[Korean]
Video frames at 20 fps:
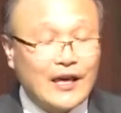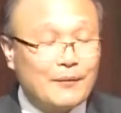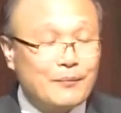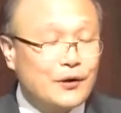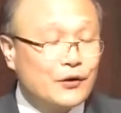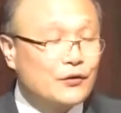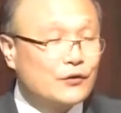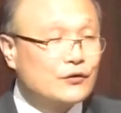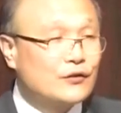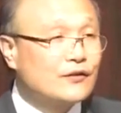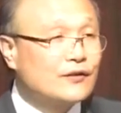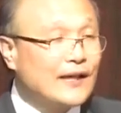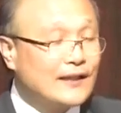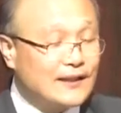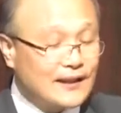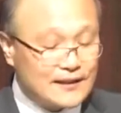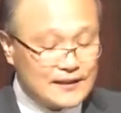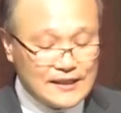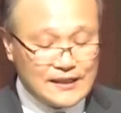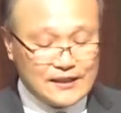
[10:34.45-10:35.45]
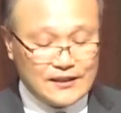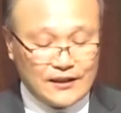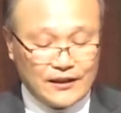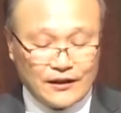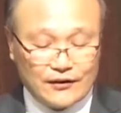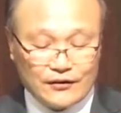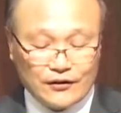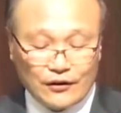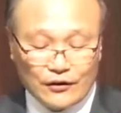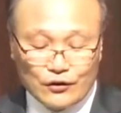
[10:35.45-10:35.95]
에베소서 4장
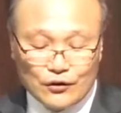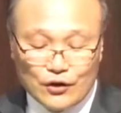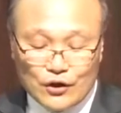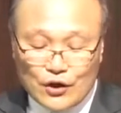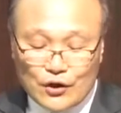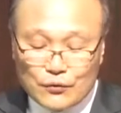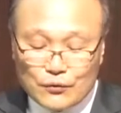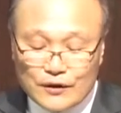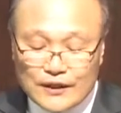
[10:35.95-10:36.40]
7절에서